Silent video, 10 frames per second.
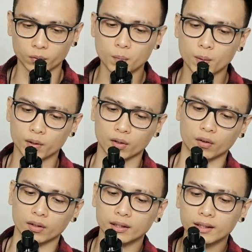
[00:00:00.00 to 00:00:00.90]
mua một
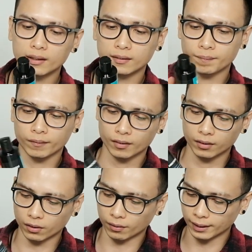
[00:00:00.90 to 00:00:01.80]
lọ lớn hơn
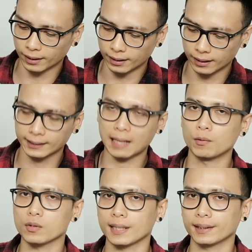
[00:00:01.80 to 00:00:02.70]
lọ này là 8
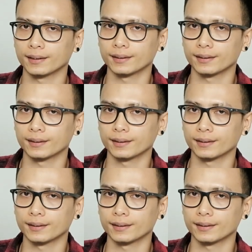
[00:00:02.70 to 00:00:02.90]
oz